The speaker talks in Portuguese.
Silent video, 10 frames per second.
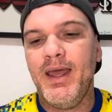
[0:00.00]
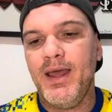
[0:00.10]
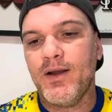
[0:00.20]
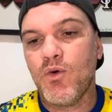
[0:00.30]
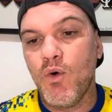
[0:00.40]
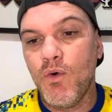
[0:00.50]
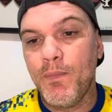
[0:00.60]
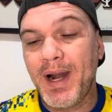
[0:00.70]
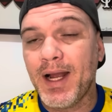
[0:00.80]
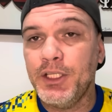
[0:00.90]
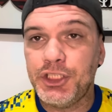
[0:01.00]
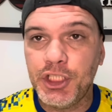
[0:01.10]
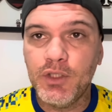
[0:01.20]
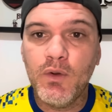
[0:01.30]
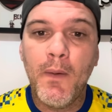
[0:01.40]
é, com o
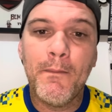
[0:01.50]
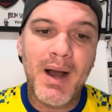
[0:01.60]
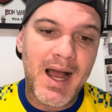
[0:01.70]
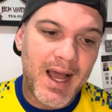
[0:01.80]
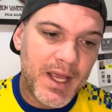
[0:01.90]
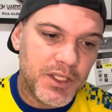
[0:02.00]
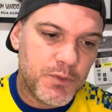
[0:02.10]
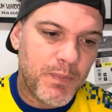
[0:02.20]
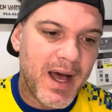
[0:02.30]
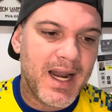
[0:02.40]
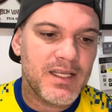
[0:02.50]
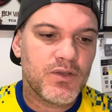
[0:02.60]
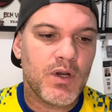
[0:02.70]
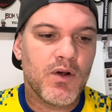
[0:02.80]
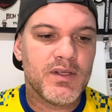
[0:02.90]
Bragantino, mas parece que
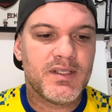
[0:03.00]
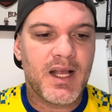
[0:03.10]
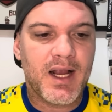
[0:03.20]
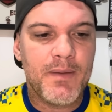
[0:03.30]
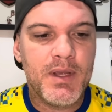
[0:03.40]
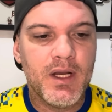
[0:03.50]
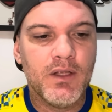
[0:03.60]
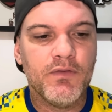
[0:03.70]
o negócio está caminhando.